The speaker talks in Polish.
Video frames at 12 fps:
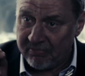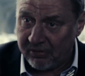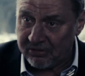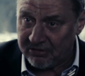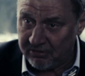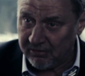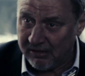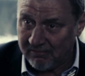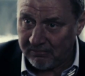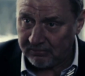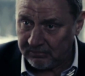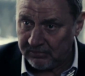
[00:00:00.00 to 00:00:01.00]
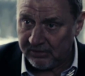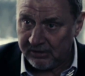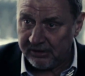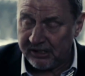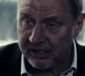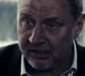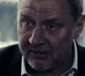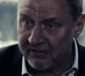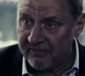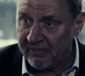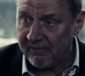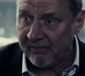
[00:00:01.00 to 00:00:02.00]
o tym kraju, tak jak e,
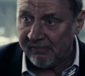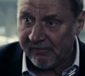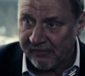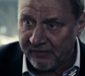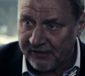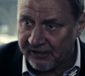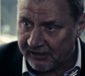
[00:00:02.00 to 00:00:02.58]
filmy Wojtka.